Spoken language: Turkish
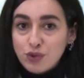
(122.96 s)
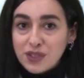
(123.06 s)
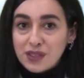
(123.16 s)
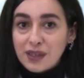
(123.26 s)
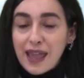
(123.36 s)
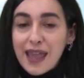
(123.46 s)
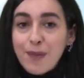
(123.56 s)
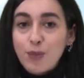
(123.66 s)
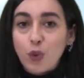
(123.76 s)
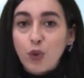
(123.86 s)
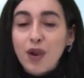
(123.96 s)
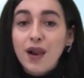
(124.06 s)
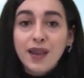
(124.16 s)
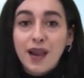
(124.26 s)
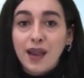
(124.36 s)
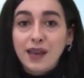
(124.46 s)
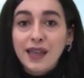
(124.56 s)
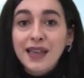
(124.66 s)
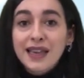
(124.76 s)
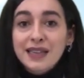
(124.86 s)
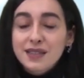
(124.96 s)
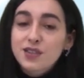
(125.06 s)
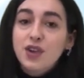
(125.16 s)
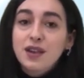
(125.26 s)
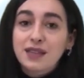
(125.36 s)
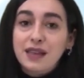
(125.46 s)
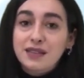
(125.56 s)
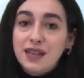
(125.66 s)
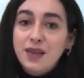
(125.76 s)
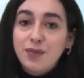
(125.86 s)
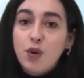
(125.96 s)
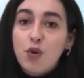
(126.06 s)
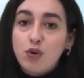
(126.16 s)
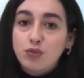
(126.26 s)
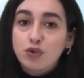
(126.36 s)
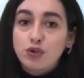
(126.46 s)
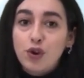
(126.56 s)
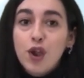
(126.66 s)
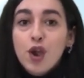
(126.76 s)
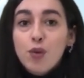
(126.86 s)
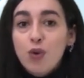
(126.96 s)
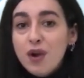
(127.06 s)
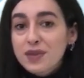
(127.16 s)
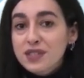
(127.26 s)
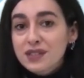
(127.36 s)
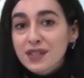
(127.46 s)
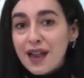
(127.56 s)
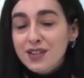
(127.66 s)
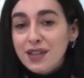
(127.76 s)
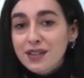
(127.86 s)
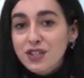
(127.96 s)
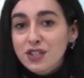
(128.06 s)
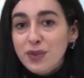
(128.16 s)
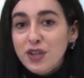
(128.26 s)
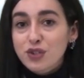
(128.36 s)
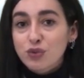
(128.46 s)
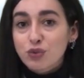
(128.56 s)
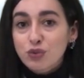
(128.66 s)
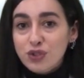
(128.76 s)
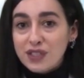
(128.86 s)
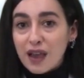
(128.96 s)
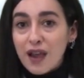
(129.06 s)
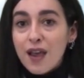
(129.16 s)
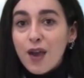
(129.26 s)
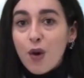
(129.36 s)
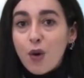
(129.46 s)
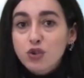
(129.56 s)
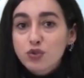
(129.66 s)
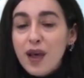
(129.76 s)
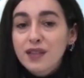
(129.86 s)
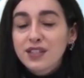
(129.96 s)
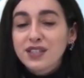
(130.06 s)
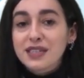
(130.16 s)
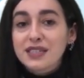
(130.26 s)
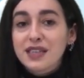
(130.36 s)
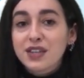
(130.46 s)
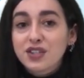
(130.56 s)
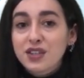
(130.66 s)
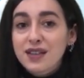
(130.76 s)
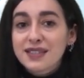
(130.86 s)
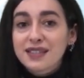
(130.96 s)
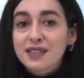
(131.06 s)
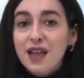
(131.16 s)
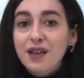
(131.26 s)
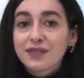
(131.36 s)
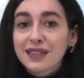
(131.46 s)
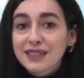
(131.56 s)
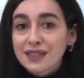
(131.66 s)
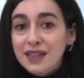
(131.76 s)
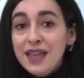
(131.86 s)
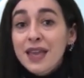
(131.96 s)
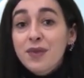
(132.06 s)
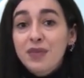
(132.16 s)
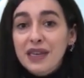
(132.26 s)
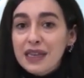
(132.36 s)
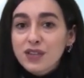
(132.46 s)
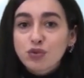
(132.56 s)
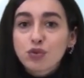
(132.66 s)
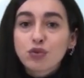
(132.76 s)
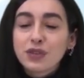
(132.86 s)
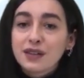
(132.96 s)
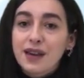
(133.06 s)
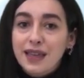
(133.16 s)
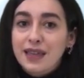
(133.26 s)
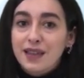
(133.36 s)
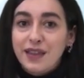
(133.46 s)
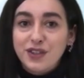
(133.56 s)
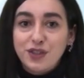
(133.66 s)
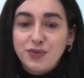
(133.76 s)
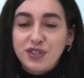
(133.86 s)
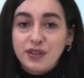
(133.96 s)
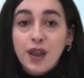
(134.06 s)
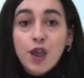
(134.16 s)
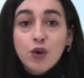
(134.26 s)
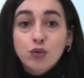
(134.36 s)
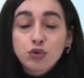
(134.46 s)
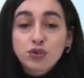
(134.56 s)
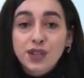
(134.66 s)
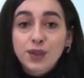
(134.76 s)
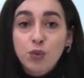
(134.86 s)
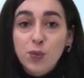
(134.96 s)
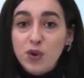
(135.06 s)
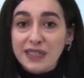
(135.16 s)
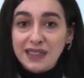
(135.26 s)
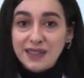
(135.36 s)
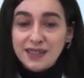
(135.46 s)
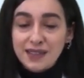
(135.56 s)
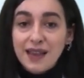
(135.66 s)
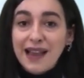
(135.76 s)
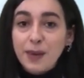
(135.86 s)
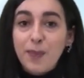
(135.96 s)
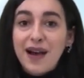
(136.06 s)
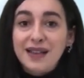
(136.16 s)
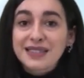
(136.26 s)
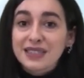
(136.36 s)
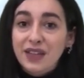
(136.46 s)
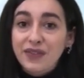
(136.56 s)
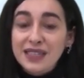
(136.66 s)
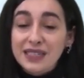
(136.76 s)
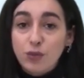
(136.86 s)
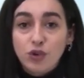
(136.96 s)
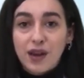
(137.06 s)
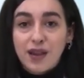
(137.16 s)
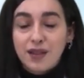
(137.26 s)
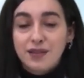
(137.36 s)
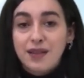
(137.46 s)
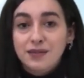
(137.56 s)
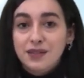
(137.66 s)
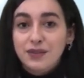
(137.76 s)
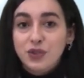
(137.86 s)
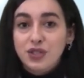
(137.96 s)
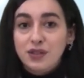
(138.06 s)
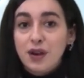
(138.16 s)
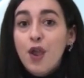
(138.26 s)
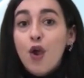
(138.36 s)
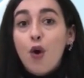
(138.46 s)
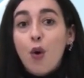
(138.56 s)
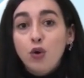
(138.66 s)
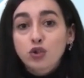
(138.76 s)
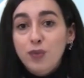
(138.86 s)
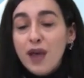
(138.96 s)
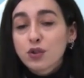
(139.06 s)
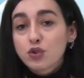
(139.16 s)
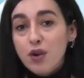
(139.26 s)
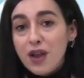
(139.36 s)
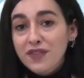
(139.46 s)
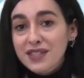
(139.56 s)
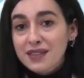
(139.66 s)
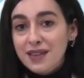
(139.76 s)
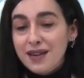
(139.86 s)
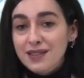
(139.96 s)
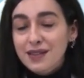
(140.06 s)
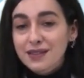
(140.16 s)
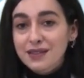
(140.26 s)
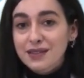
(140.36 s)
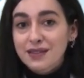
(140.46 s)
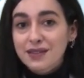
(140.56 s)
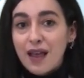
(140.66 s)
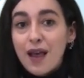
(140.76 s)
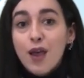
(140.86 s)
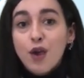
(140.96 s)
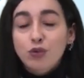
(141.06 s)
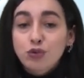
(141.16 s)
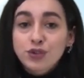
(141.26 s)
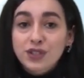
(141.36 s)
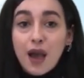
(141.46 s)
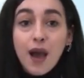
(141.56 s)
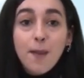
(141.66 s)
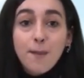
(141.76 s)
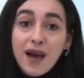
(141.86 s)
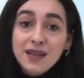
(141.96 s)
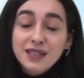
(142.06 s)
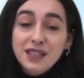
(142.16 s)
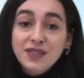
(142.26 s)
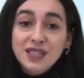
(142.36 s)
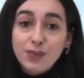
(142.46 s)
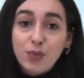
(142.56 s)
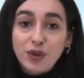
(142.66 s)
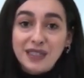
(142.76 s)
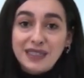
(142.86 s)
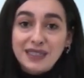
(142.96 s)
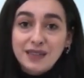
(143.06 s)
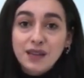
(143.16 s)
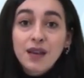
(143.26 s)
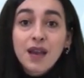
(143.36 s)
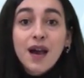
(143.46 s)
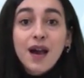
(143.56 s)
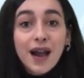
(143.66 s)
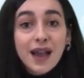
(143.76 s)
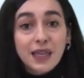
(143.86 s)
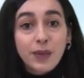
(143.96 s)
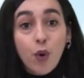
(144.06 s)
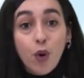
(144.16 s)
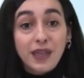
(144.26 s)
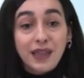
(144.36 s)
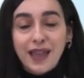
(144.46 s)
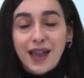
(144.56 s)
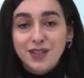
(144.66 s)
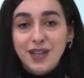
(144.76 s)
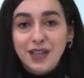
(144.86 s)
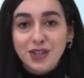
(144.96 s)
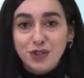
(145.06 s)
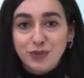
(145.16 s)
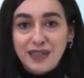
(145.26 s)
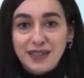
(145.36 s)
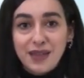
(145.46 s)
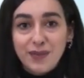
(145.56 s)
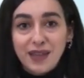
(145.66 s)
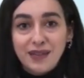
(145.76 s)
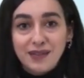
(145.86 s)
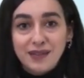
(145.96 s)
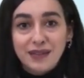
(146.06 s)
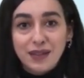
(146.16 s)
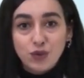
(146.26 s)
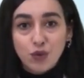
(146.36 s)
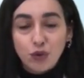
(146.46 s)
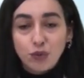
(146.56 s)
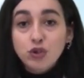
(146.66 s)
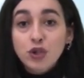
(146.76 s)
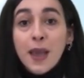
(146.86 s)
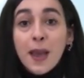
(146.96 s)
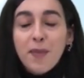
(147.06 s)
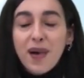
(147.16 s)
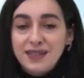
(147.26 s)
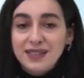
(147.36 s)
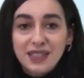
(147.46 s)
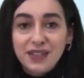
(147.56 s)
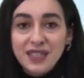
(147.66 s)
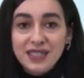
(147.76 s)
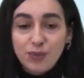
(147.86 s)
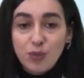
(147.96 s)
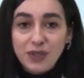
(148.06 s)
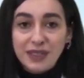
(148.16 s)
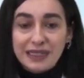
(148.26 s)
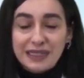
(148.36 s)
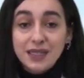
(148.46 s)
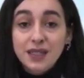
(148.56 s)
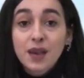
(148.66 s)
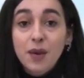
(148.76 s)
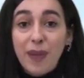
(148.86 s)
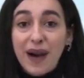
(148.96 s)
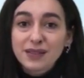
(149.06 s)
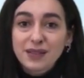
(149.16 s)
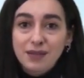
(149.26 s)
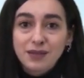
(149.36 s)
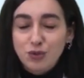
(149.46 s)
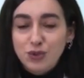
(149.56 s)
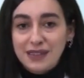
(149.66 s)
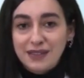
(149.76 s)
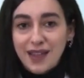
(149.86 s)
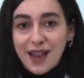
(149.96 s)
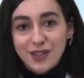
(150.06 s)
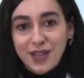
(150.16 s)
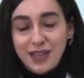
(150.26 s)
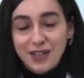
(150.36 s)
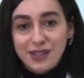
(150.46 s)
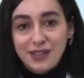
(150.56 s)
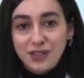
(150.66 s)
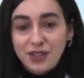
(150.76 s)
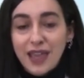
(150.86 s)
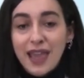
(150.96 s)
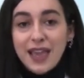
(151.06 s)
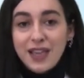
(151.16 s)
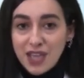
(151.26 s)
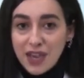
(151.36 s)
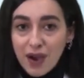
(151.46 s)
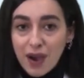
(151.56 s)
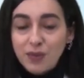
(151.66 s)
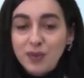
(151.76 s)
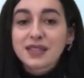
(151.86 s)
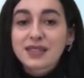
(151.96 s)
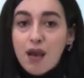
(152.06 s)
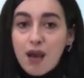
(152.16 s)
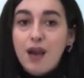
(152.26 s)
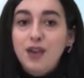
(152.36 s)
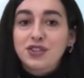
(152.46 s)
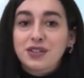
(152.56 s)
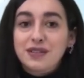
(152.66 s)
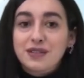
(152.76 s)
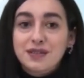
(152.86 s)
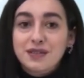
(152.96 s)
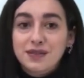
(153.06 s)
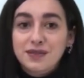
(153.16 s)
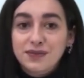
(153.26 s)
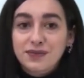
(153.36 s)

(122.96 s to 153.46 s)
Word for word: Rusya'nın en büyük hayali sıcak denizlere inmek olmuştur. Bu amacını gerçekleştirmek için Rusya, Osmanlı içerisinde yaşayan Slavların milliyetçi duygularını harekete geçirmiştir. Rusya'nın bu politikası yani panslavizm olarak adlandırılmıştır. Osmanlı coğrafyası dikkate alındığında Rusya panslavizm politikasını hangi bölgede gerçekleştirmek istemektedir diye sorulmuş. Panslavizm politikası Balkanlar üzerinde gerçekleştirilecek. Cevabımız A şıkkıdır.